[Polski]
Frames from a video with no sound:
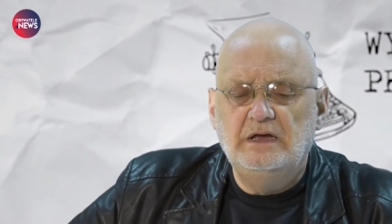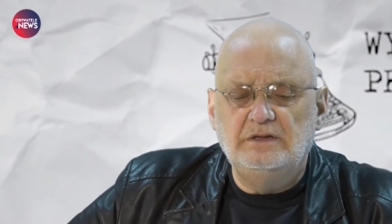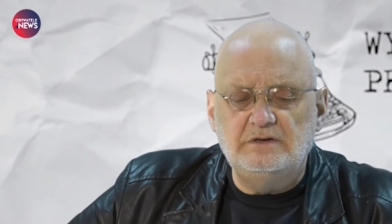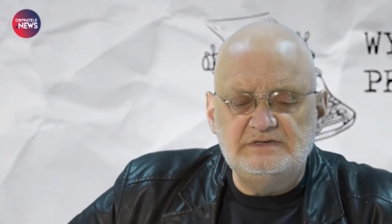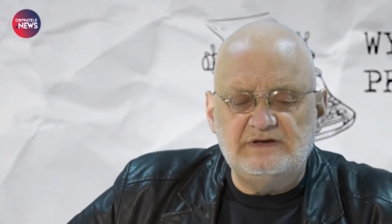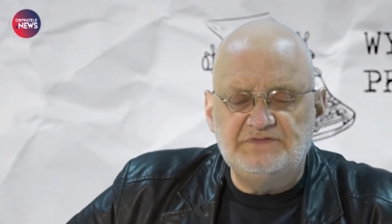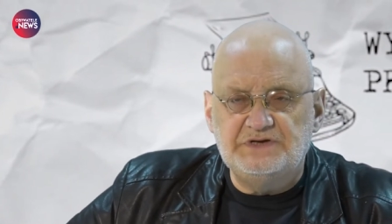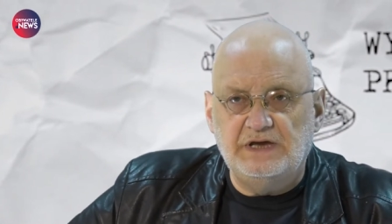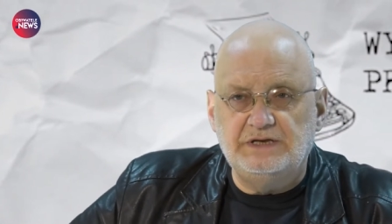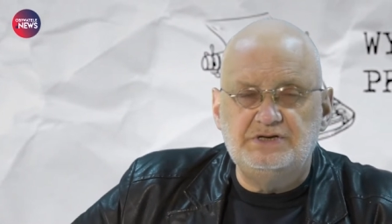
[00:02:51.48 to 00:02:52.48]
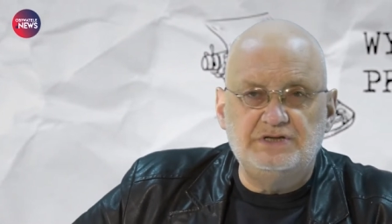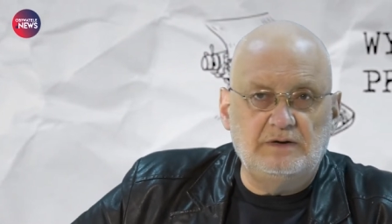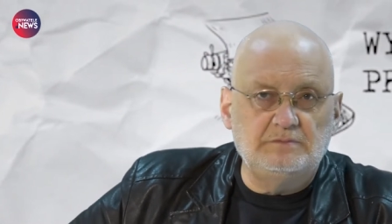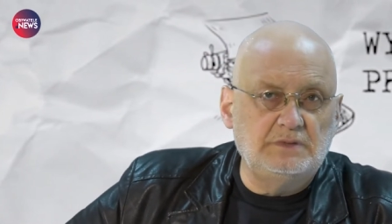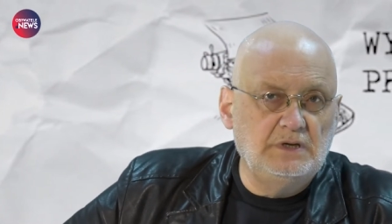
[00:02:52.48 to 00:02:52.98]
No i zawsze jakieś
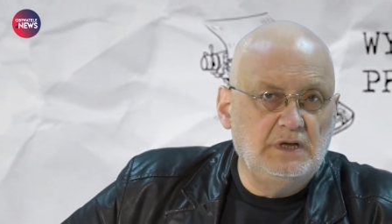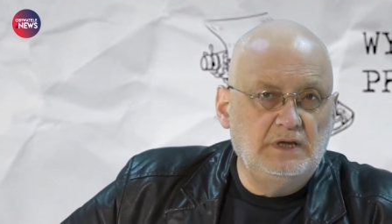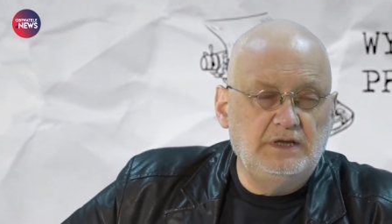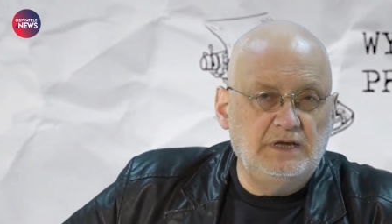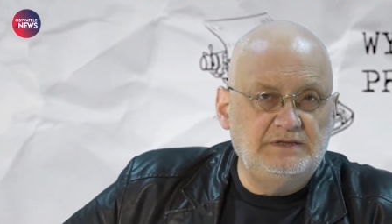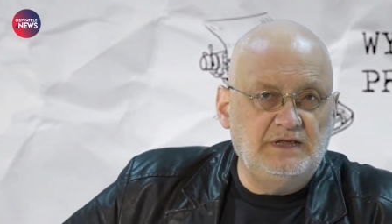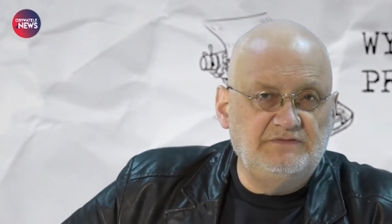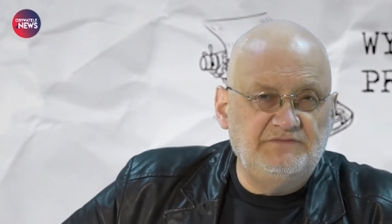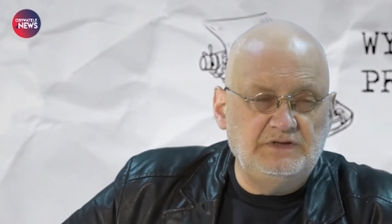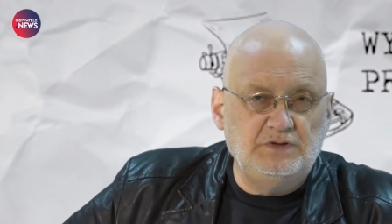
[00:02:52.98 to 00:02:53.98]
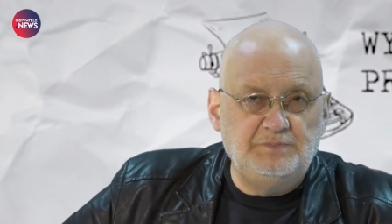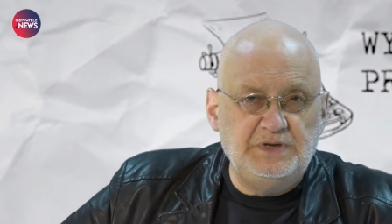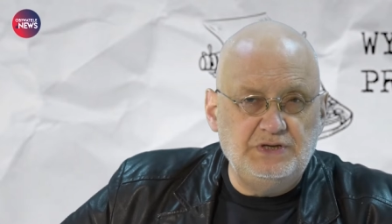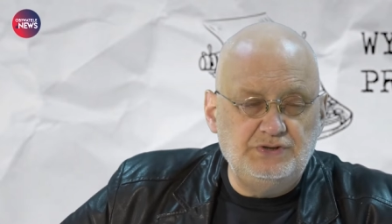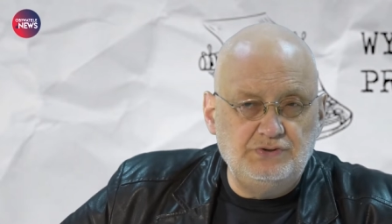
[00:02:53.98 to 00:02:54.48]
tam jedna, dwie do
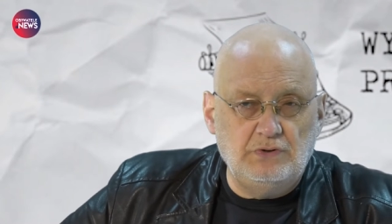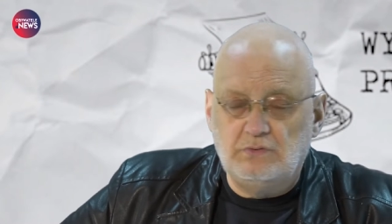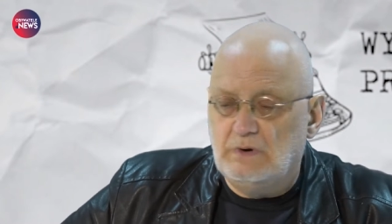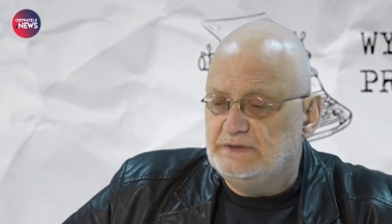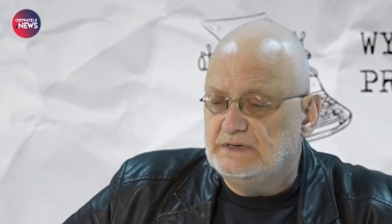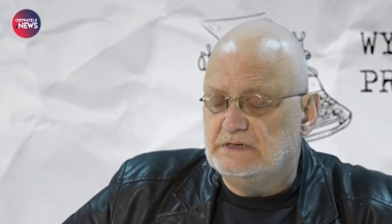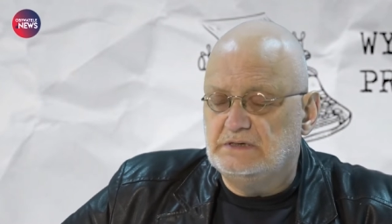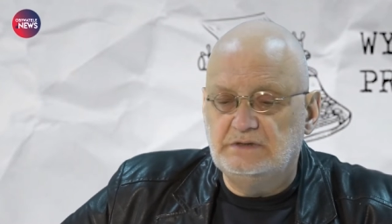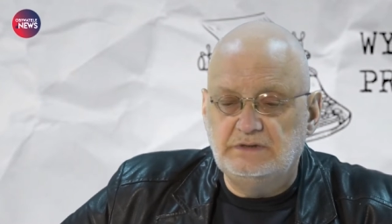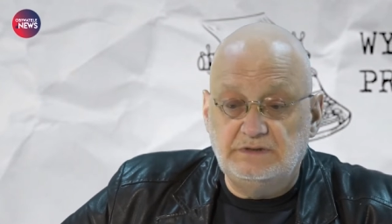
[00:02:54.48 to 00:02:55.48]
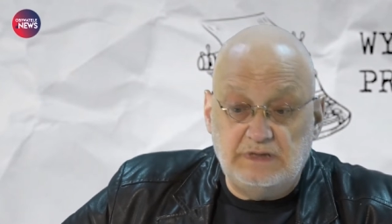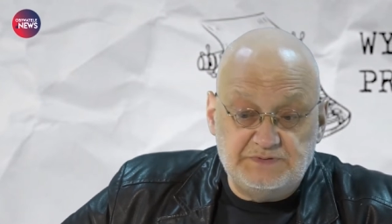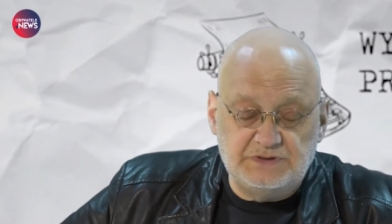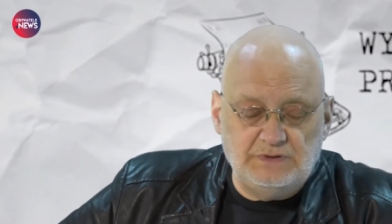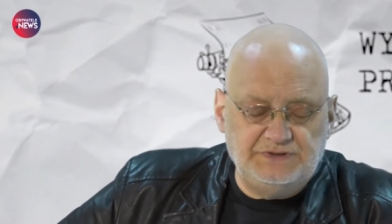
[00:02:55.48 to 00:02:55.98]
pięciu okładek y, na
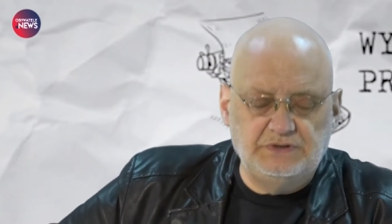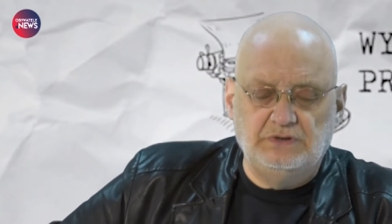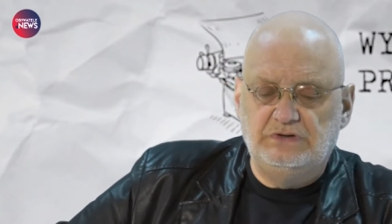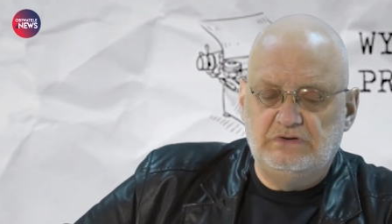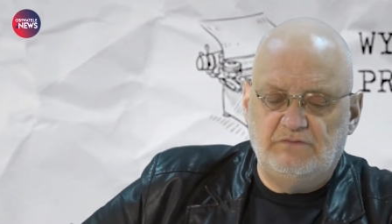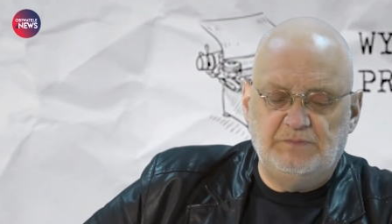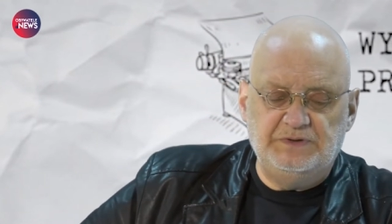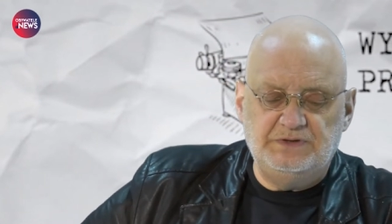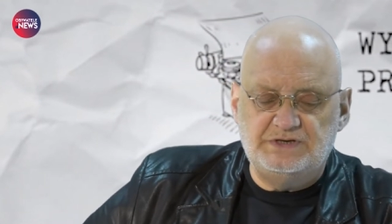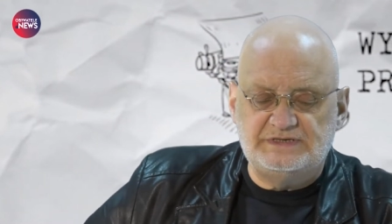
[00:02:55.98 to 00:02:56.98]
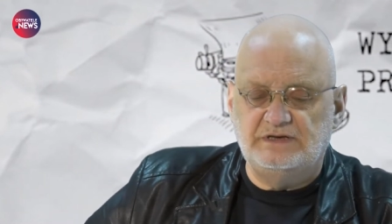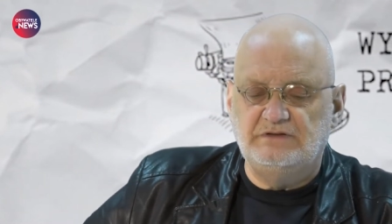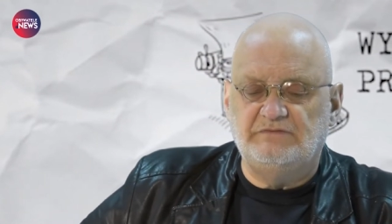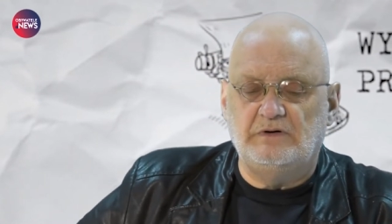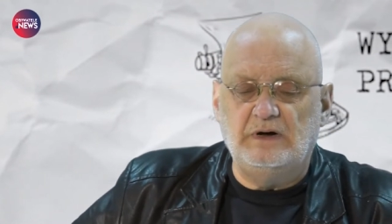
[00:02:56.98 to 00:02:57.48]
przykład tygodników opinii się
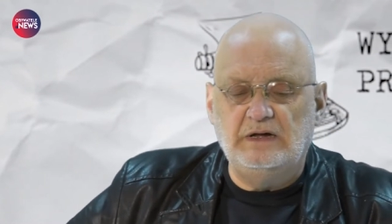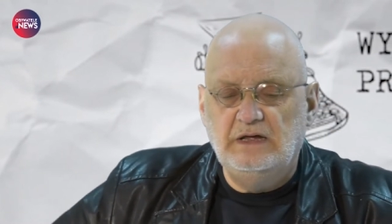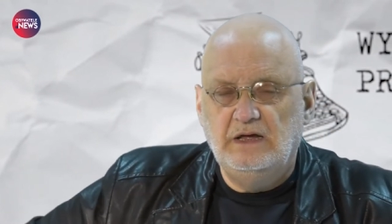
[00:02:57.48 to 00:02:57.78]
znajdowała,